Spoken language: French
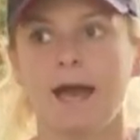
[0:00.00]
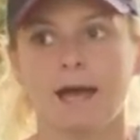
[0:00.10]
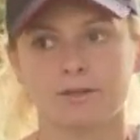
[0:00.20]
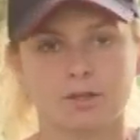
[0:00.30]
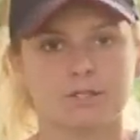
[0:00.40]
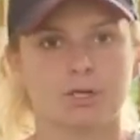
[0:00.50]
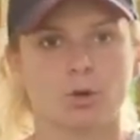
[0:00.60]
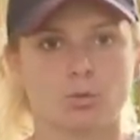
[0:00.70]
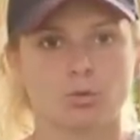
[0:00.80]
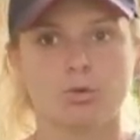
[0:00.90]
à sortir
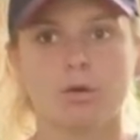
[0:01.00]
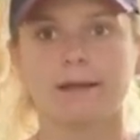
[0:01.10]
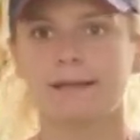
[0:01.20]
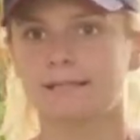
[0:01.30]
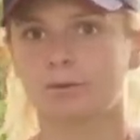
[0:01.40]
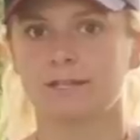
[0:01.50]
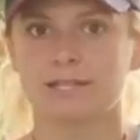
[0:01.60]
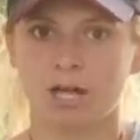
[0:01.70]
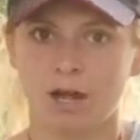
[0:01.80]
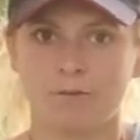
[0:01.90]
en concours Est-ce que
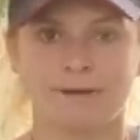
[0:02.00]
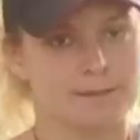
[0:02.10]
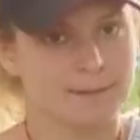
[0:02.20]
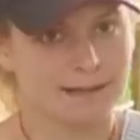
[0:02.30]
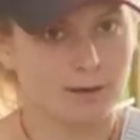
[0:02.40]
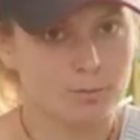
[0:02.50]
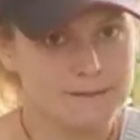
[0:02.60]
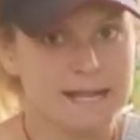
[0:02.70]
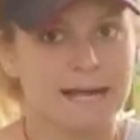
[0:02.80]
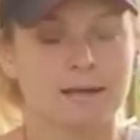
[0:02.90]
déjà on va se mettre à
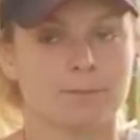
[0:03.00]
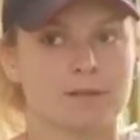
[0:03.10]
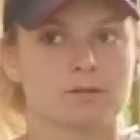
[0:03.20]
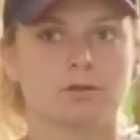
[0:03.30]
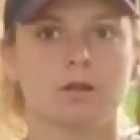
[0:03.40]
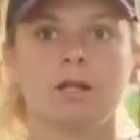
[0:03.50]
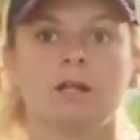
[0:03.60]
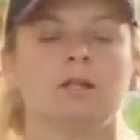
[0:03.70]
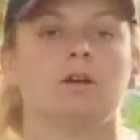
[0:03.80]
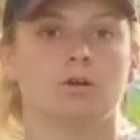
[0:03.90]
l'obstacle Parce que
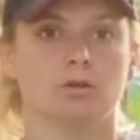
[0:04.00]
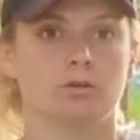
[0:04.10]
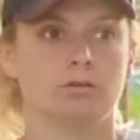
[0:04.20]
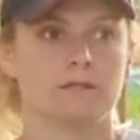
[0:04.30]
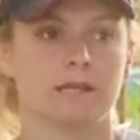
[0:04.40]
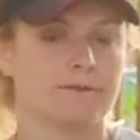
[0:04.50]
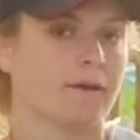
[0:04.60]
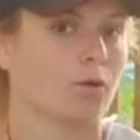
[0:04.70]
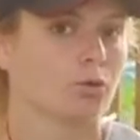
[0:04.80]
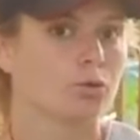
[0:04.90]
euh, si elle fait
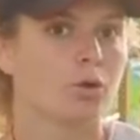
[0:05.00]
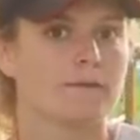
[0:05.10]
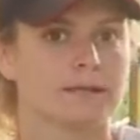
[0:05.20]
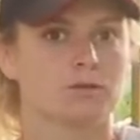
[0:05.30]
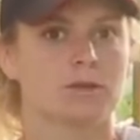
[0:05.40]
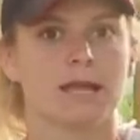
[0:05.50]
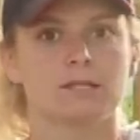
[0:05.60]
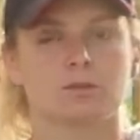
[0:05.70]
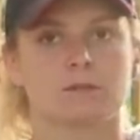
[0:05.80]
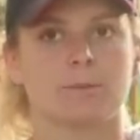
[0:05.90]
un concours avec Soleil,
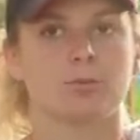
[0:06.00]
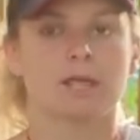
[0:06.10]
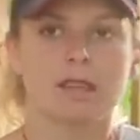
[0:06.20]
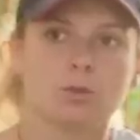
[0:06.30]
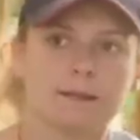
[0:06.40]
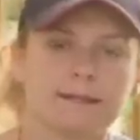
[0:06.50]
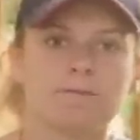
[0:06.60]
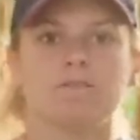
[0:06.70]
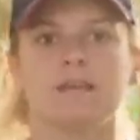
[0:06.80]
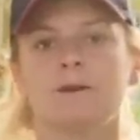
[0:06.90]
ce sera peut-être de
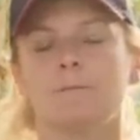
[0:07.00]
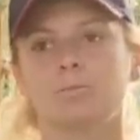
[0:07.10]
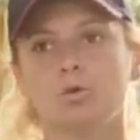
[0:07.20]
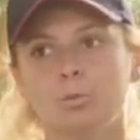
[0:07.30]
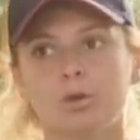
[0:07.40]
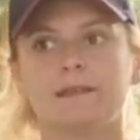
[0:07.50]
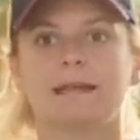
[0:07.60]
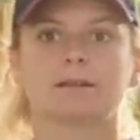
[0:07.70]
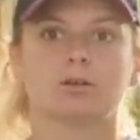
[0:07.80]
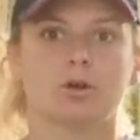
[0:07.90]
l'équifile ou
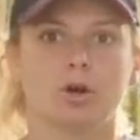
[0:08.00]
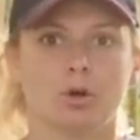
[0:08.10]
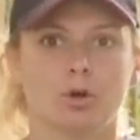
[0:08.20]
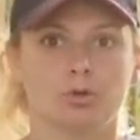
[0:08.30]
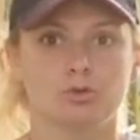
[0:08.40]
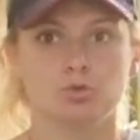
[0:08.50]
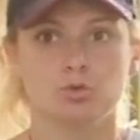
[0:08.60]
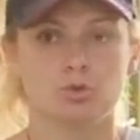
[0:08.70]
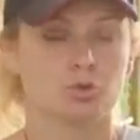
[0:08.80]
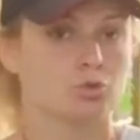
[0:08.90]
peut-être euh,
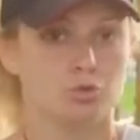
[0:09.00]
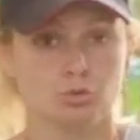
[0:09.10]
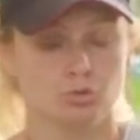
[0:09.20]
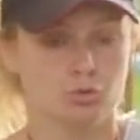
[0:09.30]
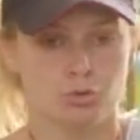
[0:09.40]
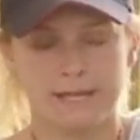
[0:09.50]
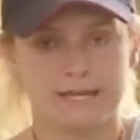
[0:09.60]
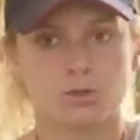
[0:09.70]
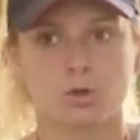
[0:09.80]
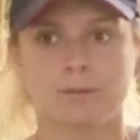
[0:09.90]
du,
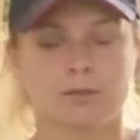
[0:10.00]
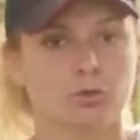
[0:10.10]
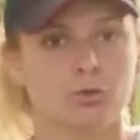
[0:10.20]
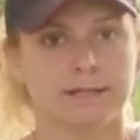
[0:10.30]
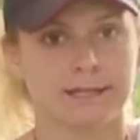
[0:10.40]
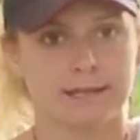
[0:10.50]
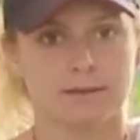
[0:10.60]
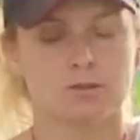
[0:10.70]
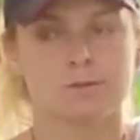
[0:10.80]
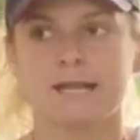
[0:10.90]
CSO, mais dans tous les cas, il y a
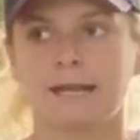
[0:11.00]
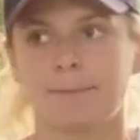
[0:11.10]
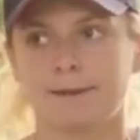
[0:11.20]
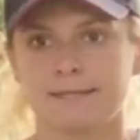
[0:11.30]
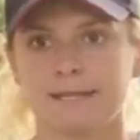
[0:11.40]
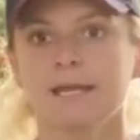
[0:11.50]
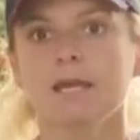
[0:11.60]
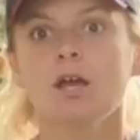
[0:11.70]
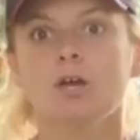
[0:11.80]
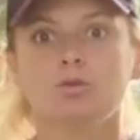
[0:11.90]
des obstacles à passer.
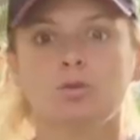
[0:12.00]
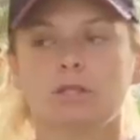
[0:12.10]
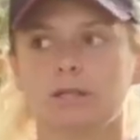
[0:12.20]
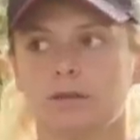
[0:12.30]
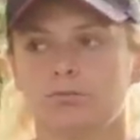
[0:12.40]
Donc,